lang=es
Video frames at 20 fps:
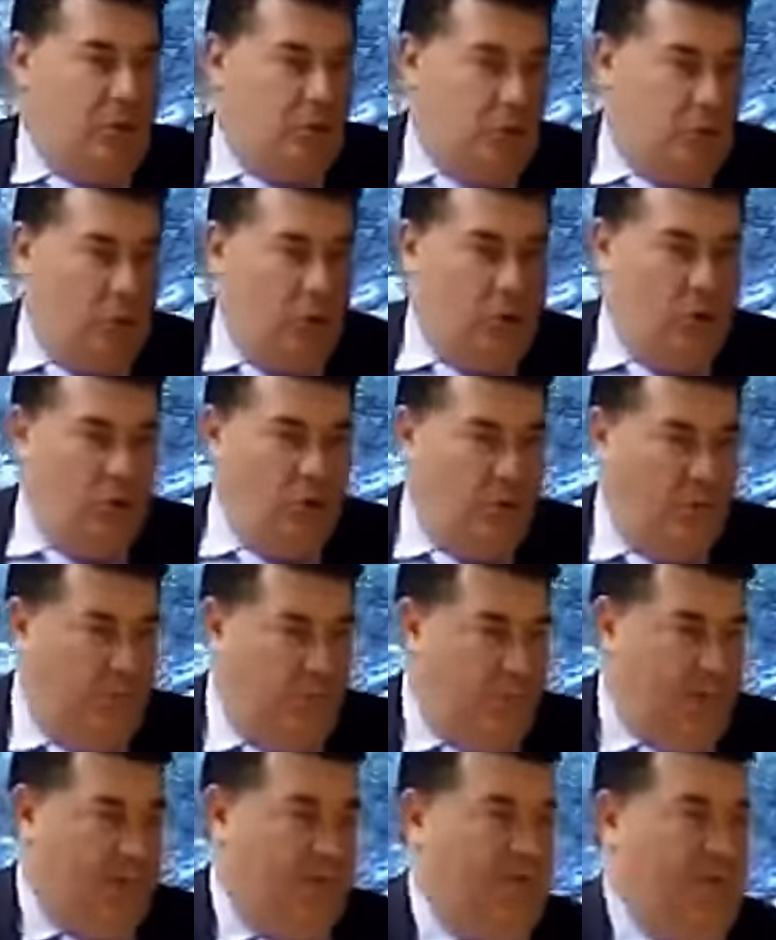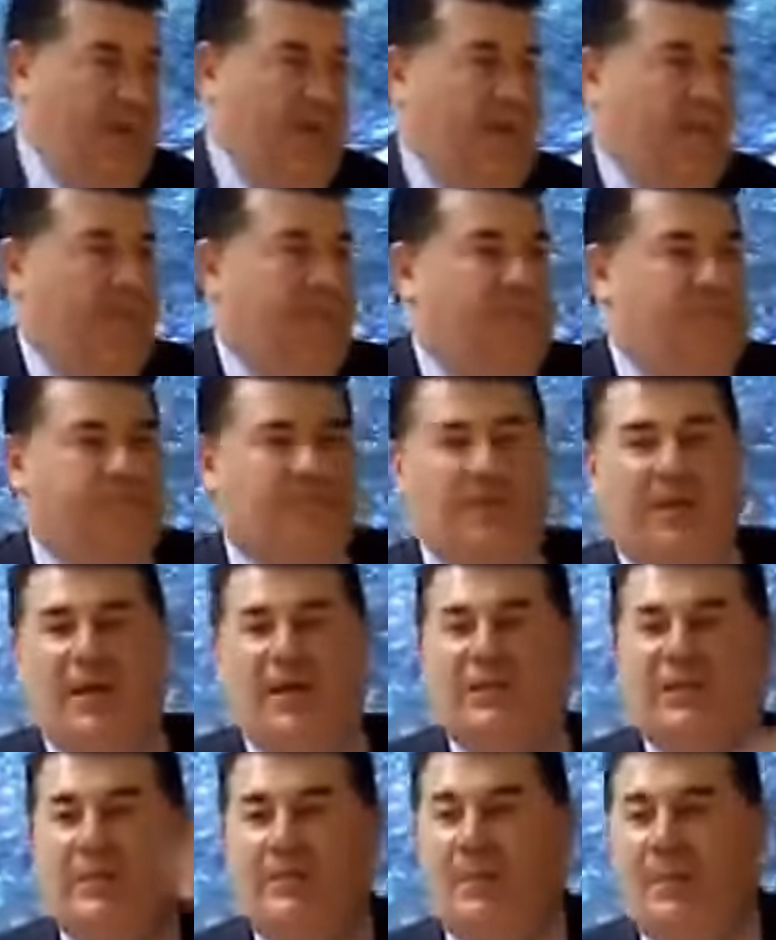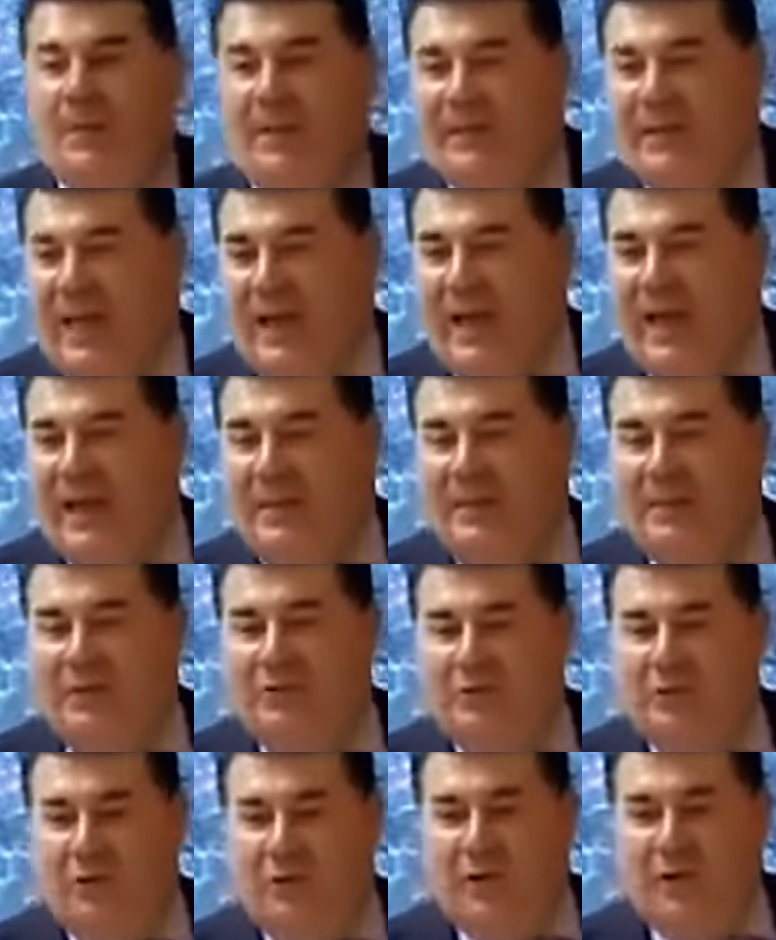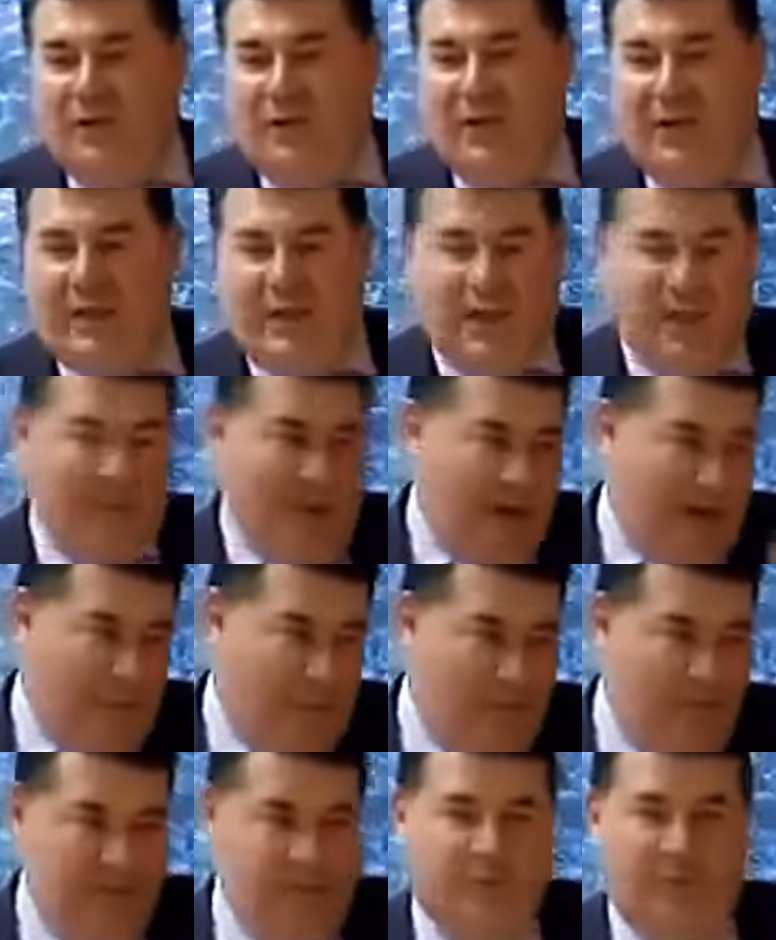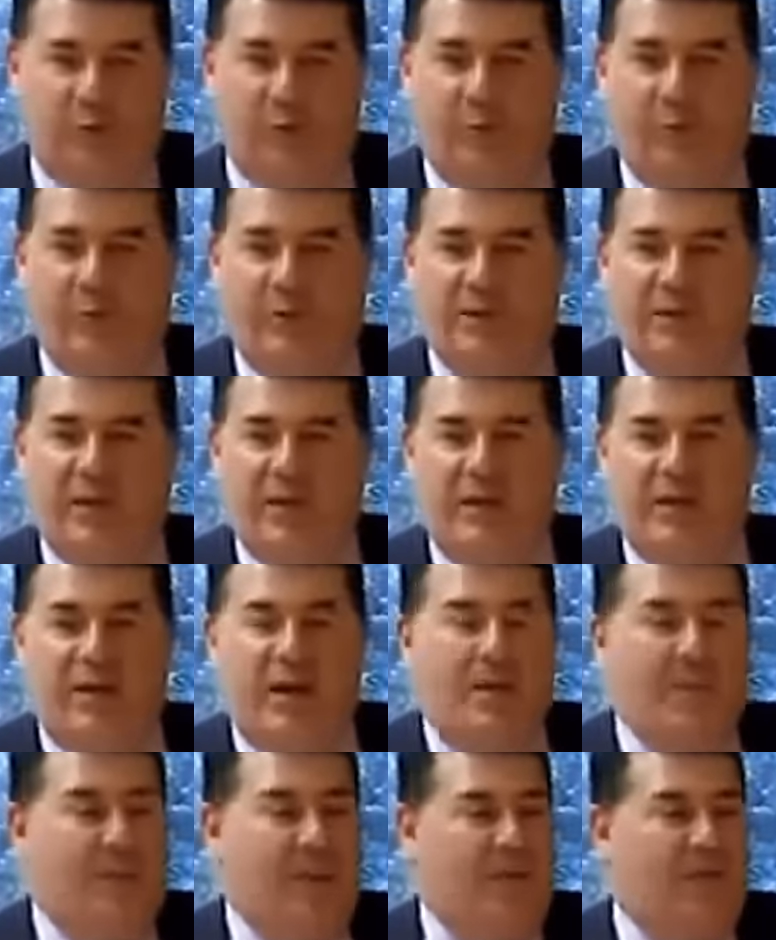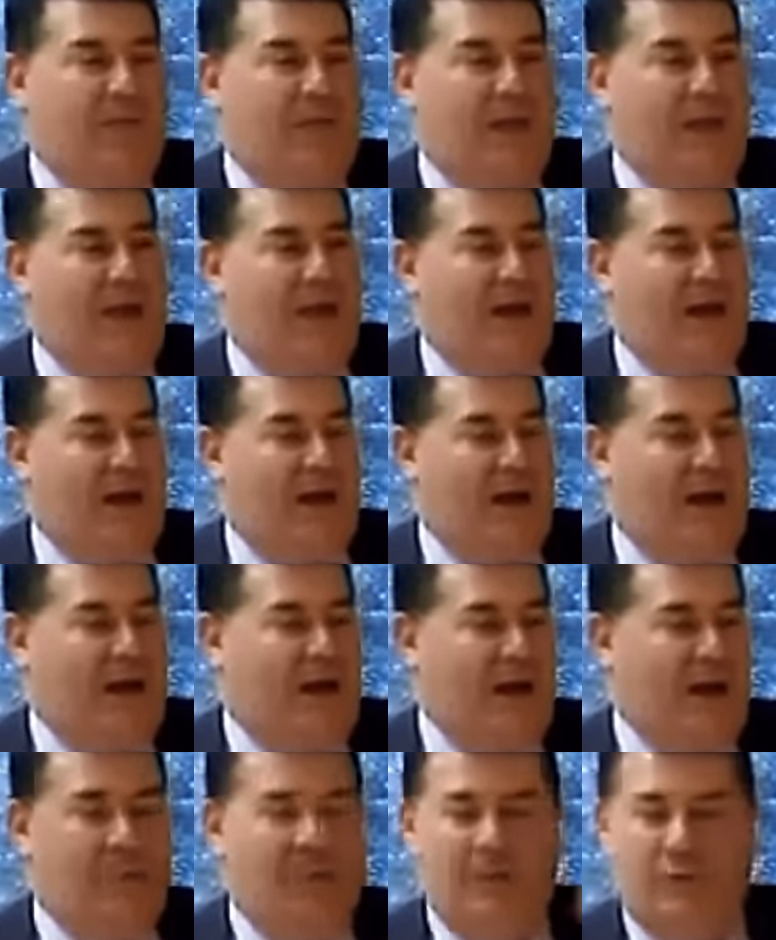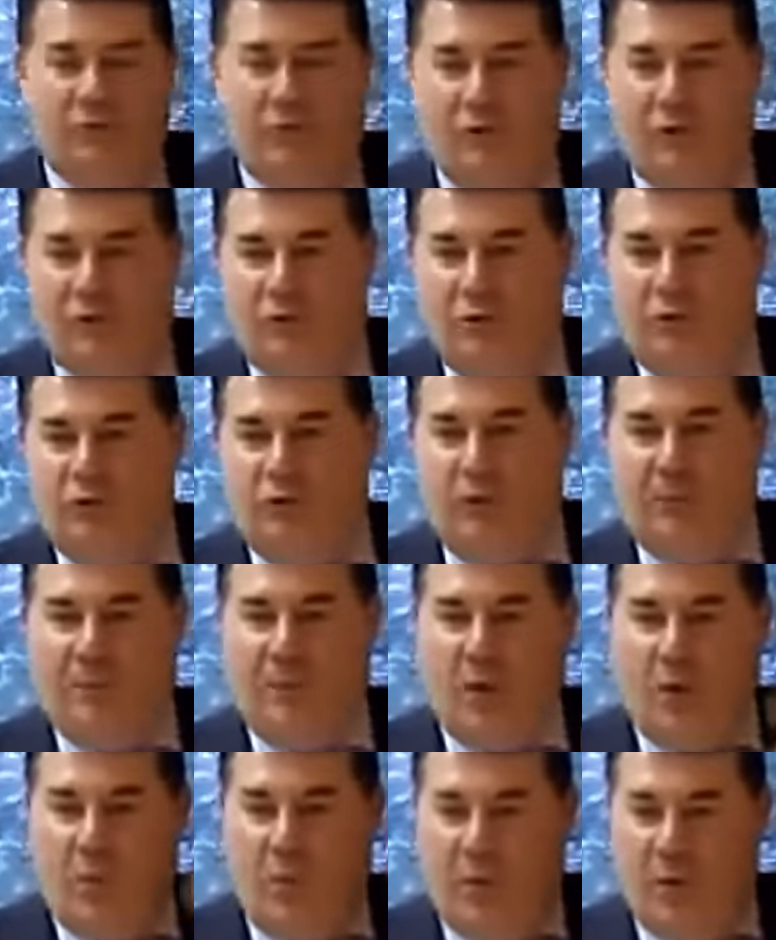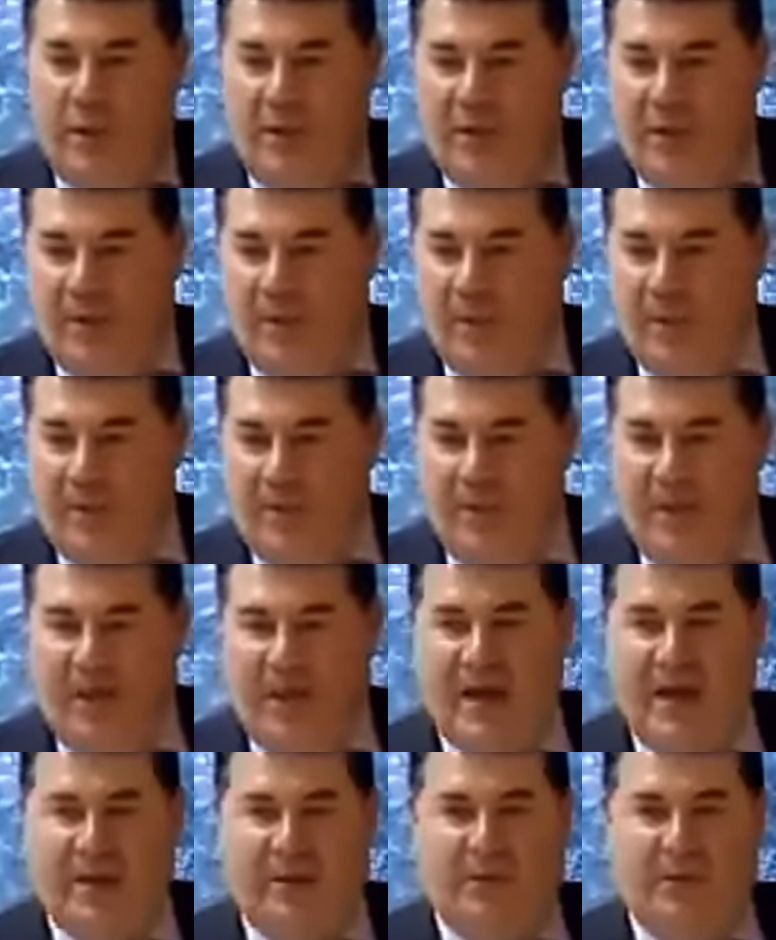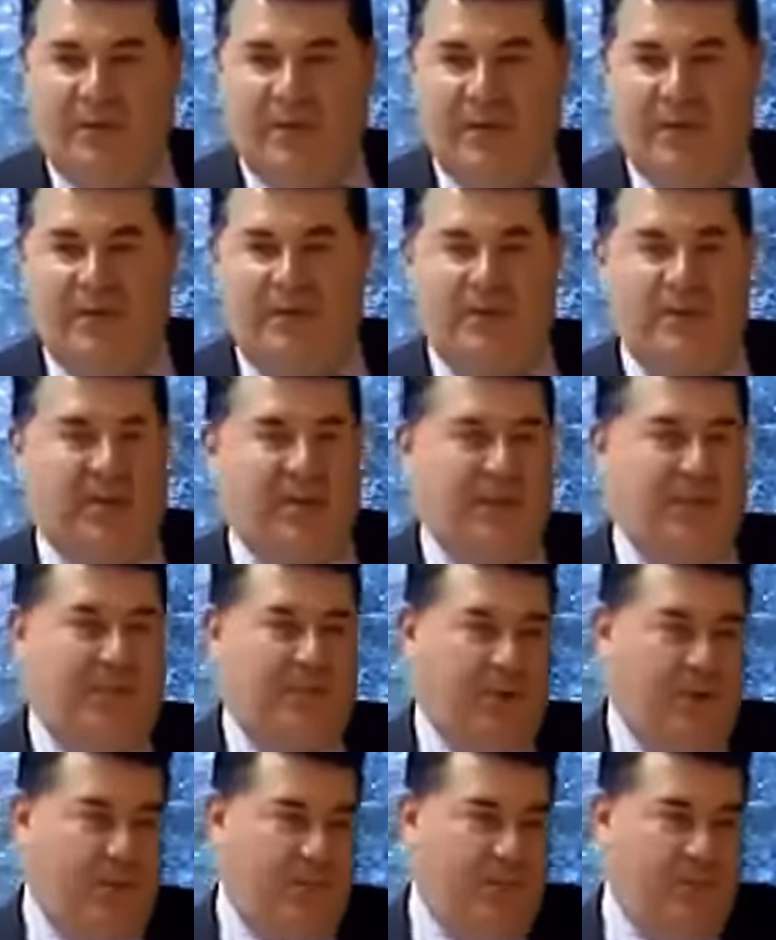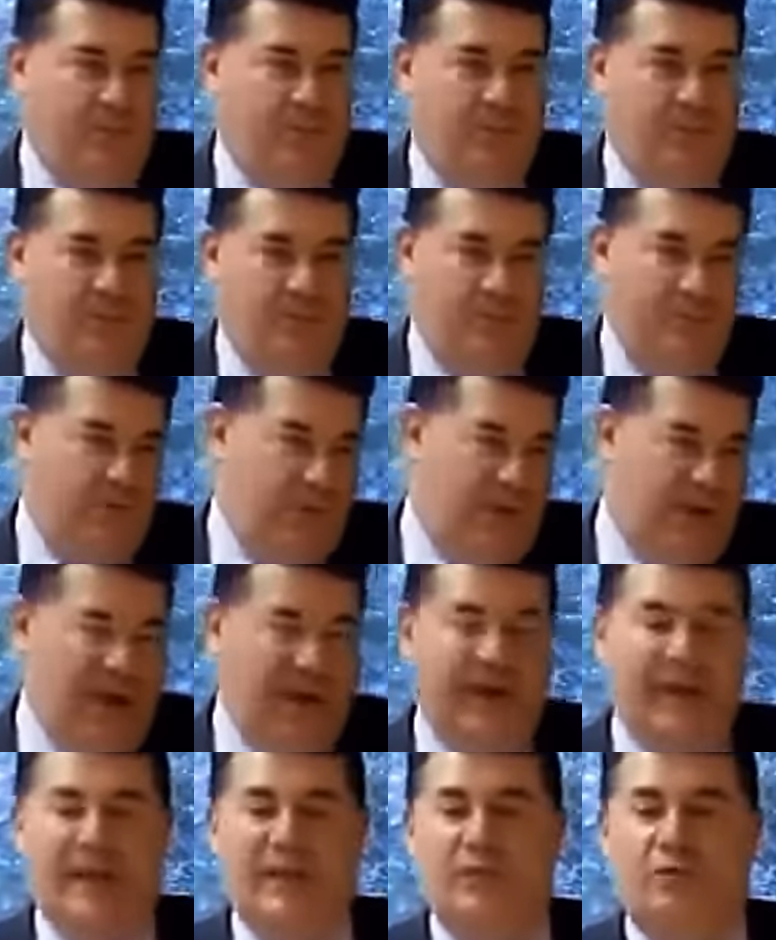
todo plantea, pues también plantea elementos de, manifiesto comunista, plantea elementos de origen utópico, comunidad de la propiedad, comunidad de la vivienda, por ejemplo, Lengels